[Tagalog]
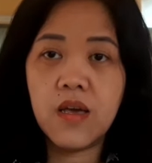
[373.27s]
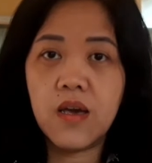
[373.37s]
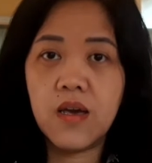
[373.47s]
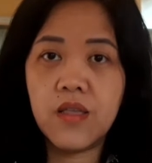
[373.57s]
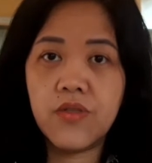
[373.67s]

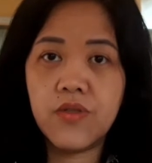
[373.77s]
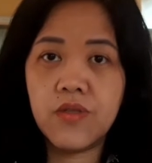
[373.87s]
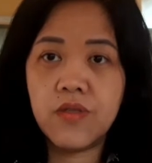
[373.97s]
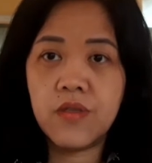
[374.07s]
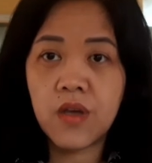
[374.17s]
at
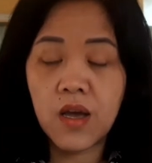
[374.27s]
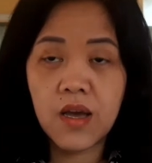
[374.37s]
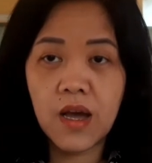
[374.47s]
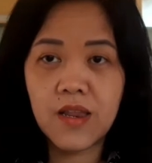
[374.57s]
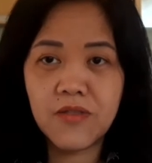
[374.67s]

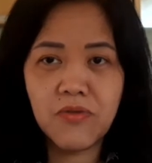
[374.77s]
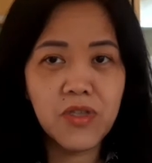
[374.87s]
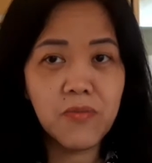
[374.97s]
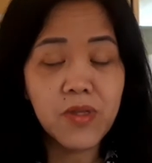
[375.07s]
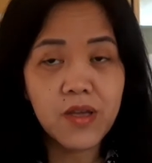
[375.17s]
nagagalit.
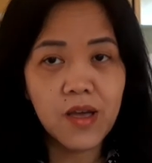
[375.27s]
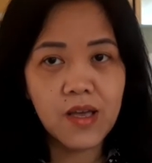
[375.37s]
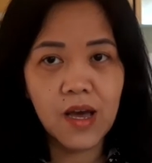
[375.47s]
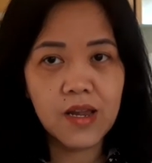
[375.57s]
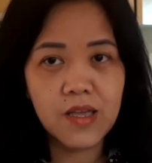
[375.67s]
Hindi naman
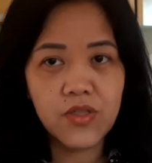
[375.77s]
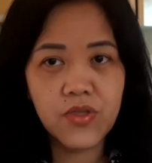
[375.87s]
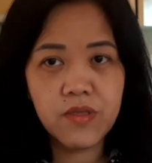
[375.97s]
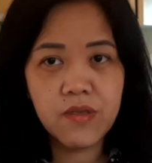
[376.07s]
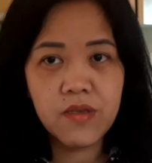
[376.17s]
nagagalit.
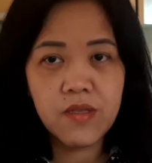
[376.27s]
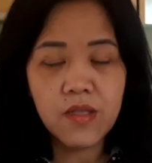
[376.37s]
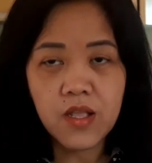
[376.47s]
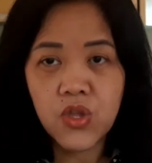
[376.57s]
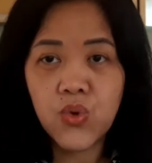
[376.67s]

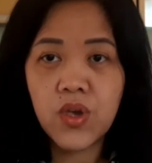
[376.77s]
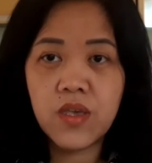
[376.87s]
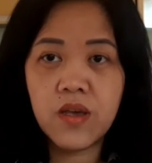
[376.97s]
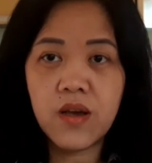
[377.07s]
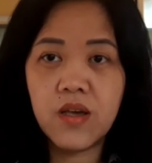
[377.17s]

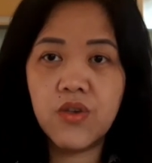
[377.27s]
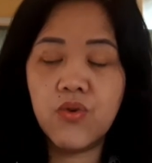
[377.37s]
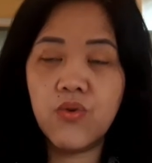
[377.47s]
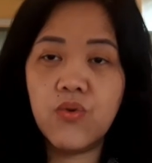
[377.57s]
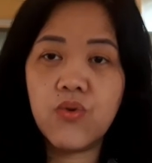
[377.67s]
Tatanungin niya
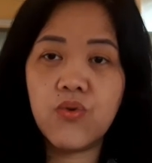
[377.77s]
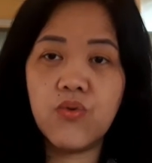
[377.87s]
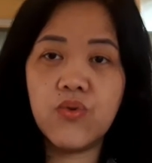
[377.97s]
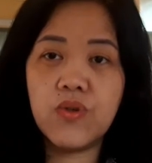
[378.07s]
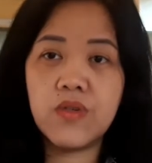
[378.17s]
kayo
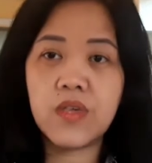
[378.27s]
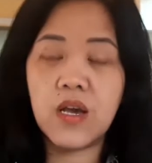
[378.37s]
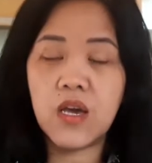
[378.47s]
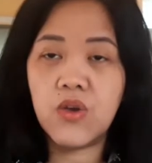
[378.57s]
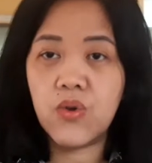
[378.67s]
kung saan
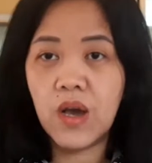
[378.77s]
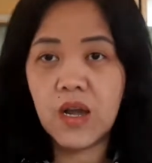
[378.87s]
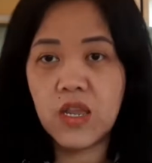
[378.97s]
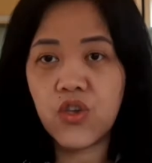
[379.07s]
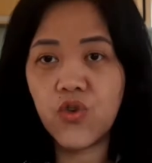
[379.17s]
kayo
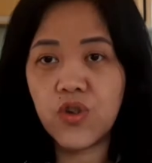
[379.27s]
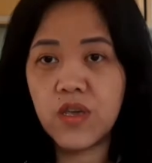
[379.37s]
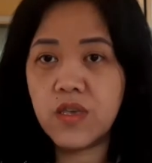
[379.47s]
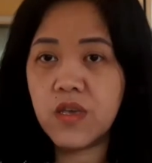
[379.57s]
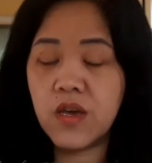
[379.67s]
galing, kung
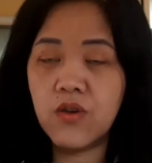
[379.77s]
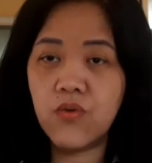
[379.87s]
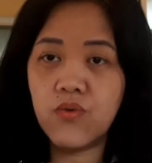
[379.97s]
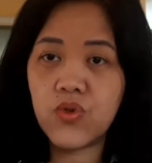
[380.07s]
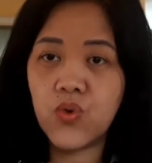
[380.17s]
late
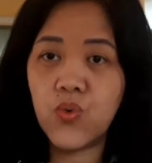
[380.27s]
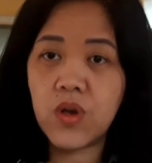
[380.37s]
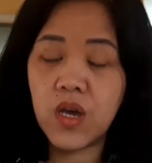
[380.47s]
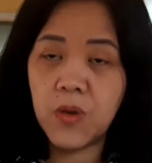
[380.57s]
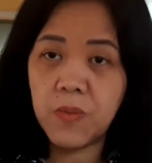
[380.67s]
kayo. So, huwag
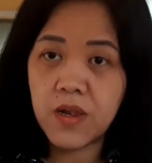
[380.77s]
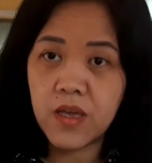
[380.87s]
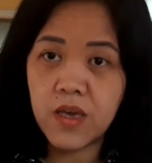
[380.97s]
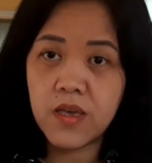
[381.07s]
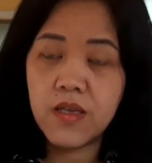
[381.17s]
kayo
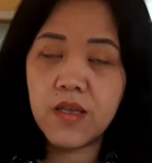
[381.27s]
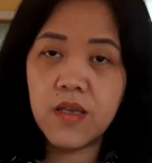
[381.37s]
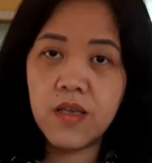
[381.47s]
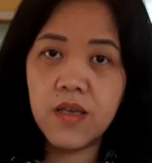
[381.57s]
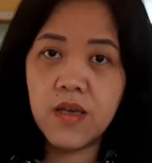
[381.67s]
malate
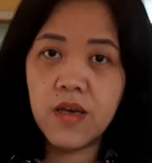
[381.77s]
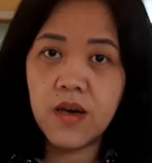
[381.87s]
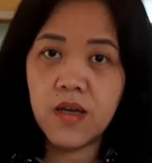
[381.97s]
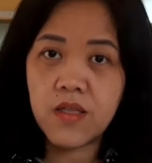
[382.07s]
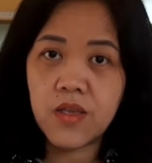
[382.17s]

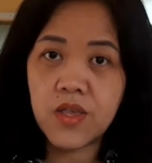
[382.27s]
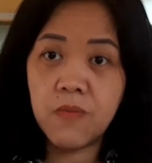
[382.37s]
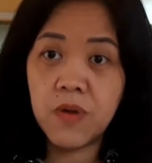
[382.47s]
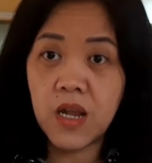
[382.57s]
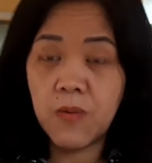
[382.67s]
at kasi
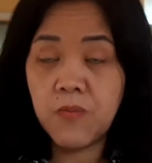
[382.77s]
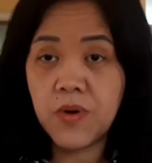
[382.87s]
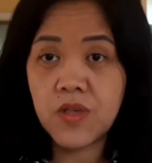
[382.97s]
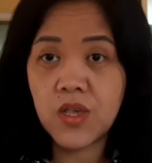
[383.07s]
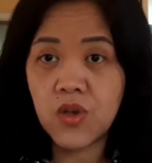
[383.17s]
maraming
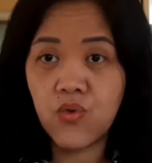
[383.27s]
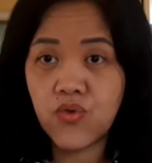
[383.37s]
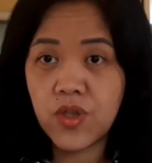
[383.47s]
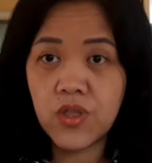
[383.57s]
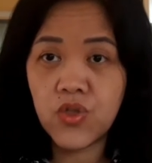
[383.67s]
pang
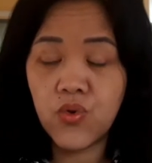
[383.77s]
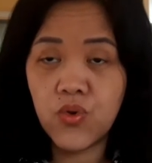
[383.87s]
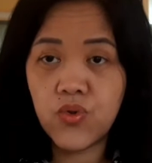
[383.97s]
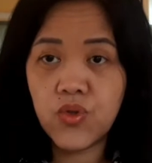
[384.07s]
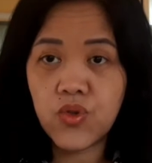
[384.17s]
sasagutan
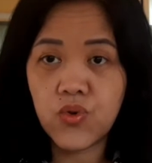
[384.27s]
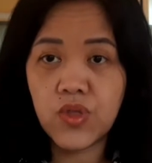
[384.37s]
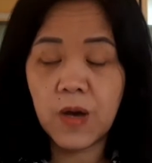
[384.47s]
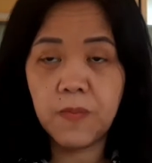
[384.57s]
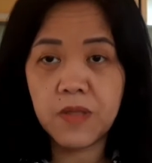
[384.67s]
doon. So,
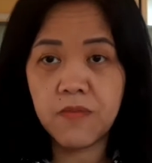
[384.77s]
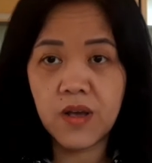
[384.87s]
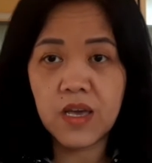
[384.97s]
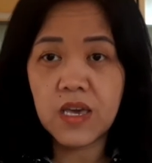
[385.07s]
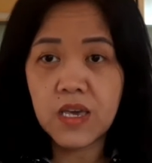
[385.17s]
dapat
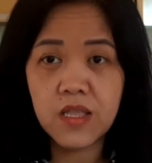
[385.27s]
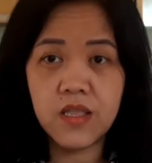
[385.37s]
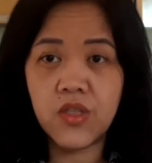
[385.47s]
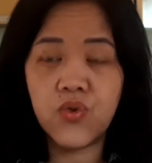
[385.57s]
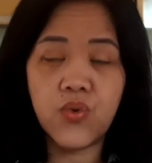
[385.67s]
mga 8,
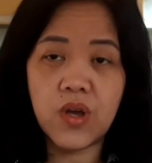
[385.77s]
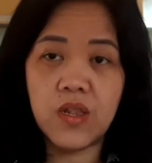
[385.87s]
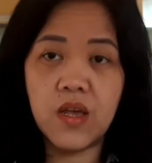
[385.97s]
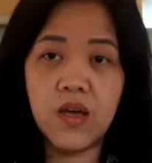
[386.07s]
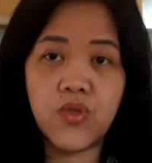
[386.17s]
nandun ka
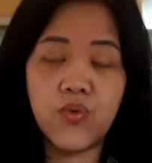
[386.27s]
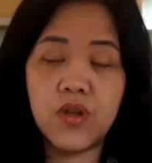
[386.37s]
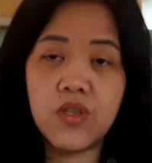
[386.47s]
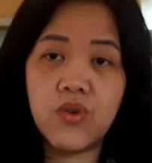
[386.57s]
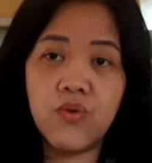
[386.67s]
na
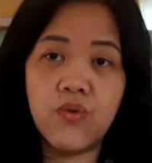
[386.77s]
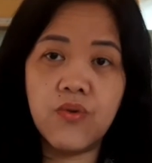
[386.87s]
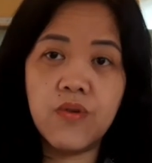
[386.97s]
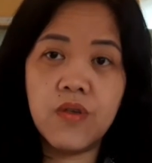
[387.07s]
tulad ko.